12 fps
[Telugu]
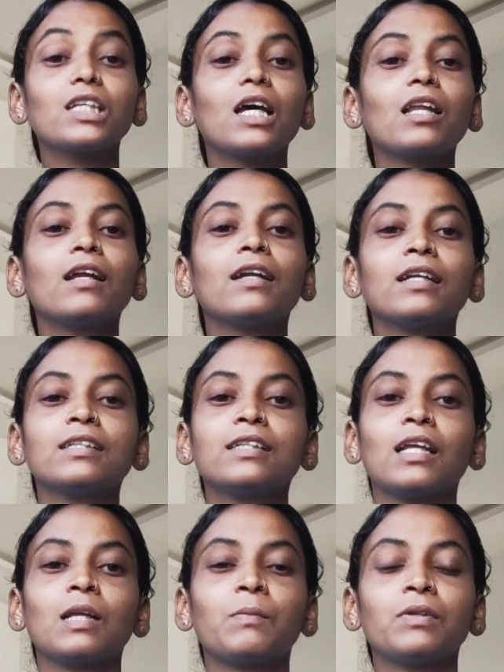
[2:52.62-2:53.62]
చాలా అంటే
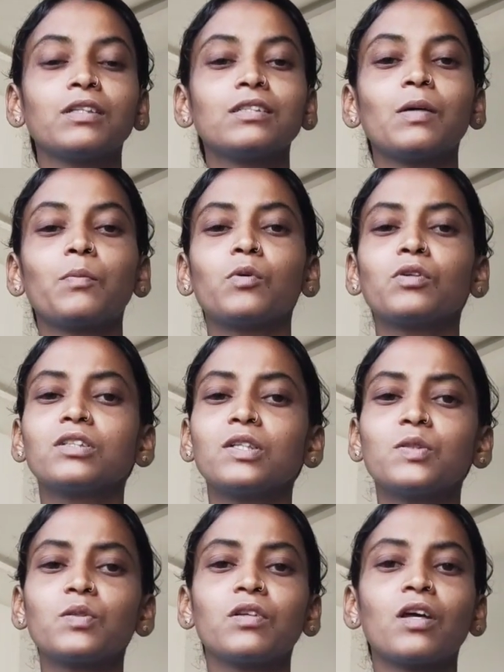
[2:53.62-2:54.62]
చాలా మంది సపోర్ట్
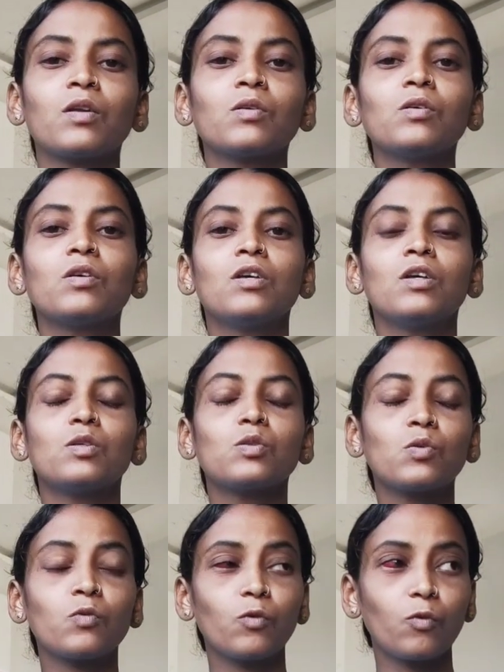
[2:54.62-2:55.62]
చేస్తున్నారు సో
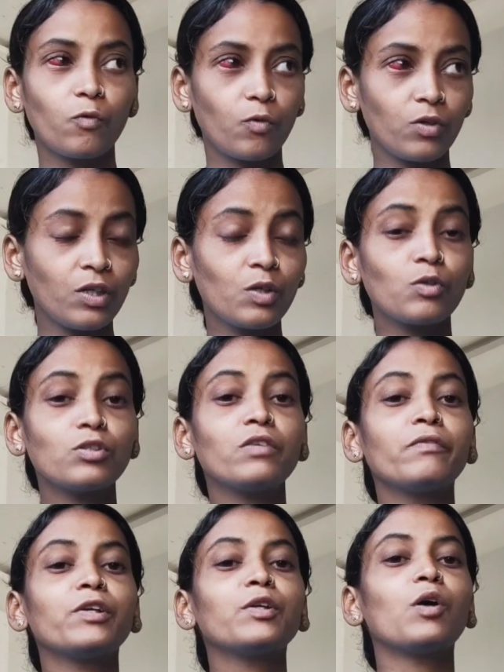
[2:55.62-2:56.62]
కొన్ని రోజులు
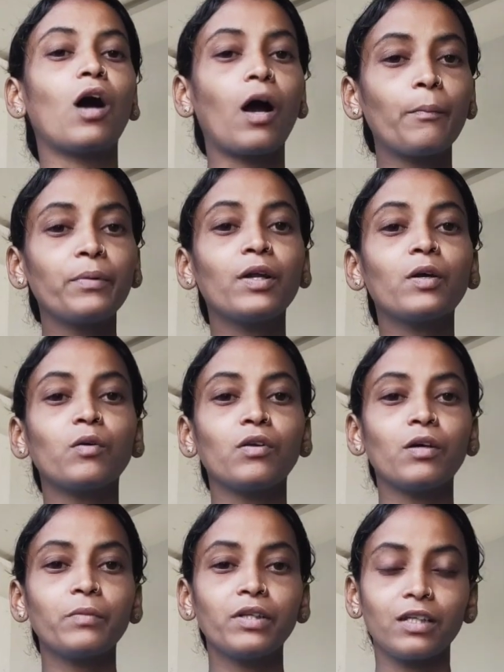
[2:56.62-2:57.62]
వీడియో ఆపినా
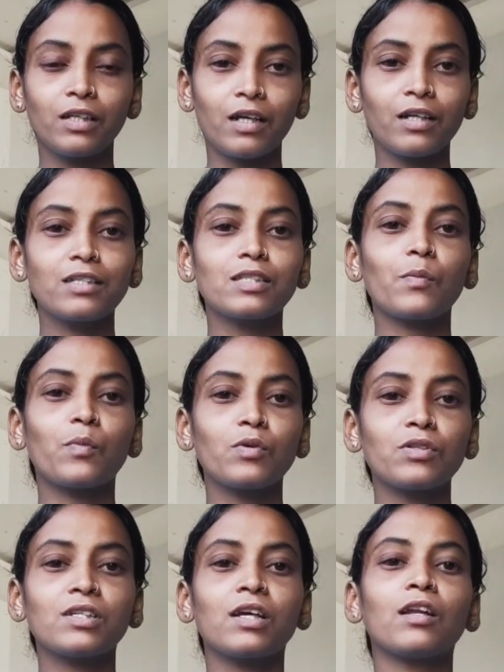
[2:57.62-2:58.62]
కూడా మీరు ఇలానే
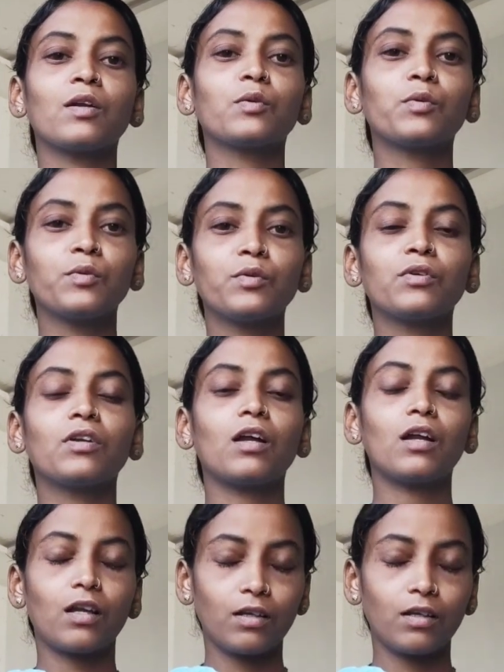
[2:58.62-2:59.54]
సపోర్ట్ చేయాలనుకుంటున్నా